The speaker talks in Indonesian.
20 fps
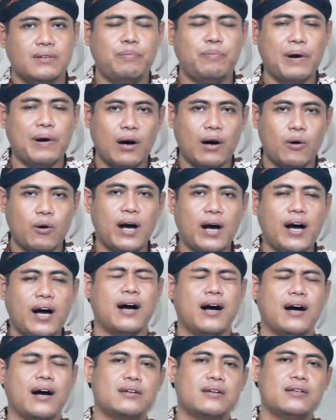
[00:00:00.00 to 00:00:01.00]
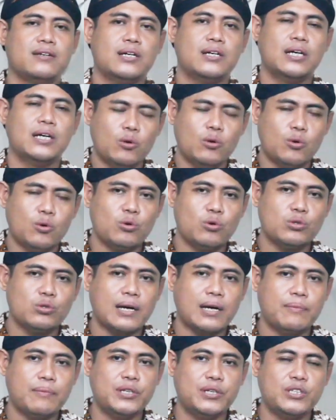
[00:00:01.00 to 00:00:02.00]
bahwa
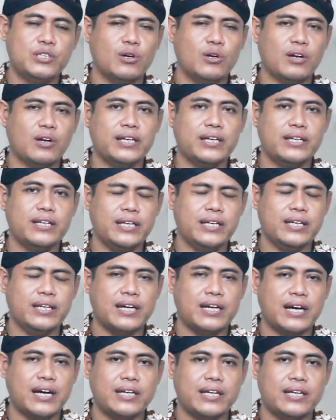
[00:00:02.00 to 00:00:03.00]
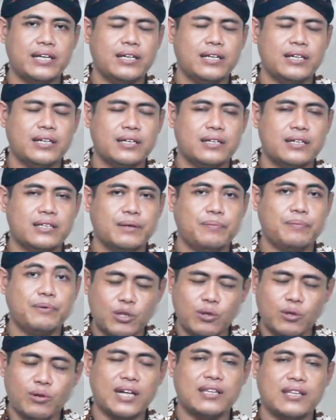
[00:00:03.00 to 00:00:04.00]
urusan pinjol ini dari
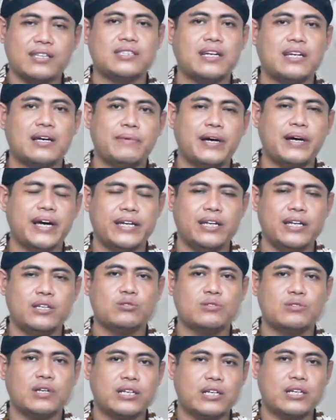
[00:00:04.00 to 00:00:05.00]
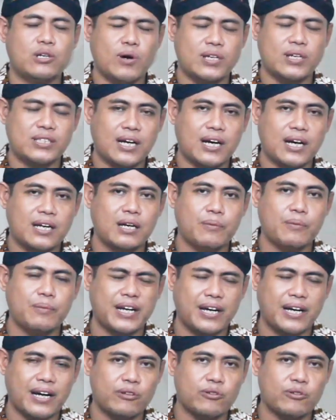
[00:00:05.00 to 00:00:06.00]
debitur atas nama ini sudah dikuasakan
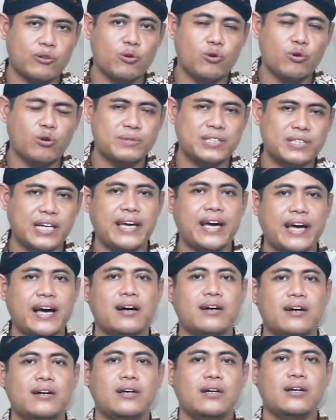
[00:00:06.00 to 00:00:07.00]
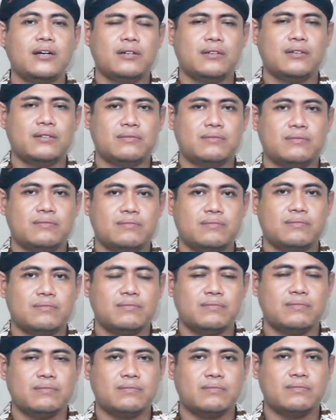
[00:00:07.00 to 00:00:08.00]
kepada kantor hukum saya.
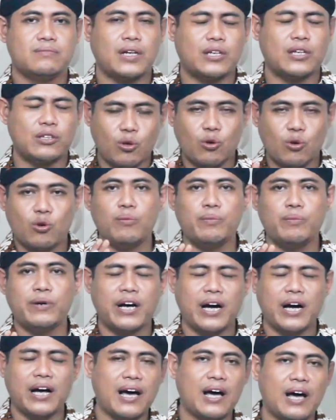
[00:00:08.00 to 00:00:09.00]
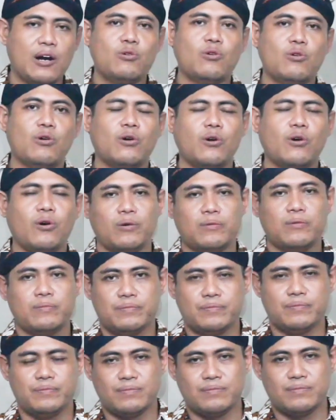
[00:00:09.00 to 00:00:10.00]
Kantor hukum Nenggala Alugoro.
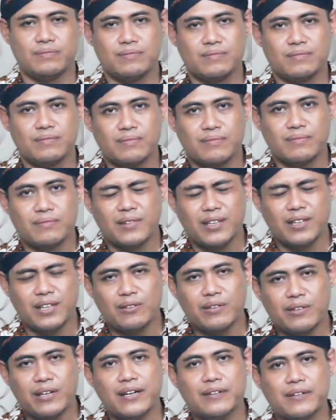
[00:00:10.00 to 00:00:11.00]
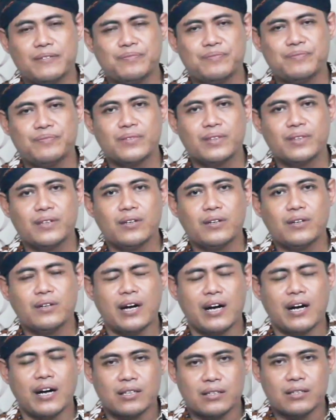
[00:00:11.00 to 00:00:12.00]
Gitu ya.
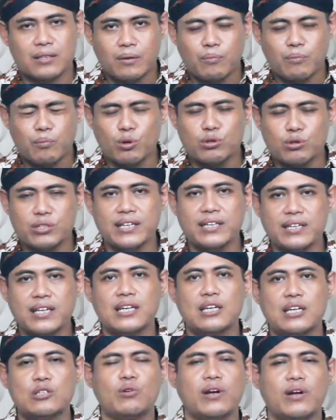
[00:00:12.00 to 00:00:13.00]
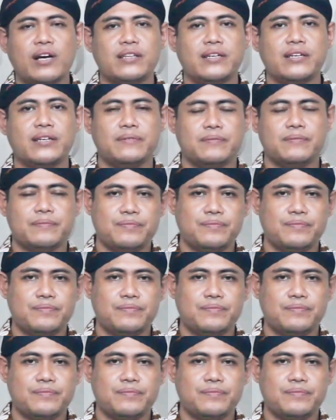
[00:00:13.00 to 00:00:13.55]
Nah, perusahaannya saya suratin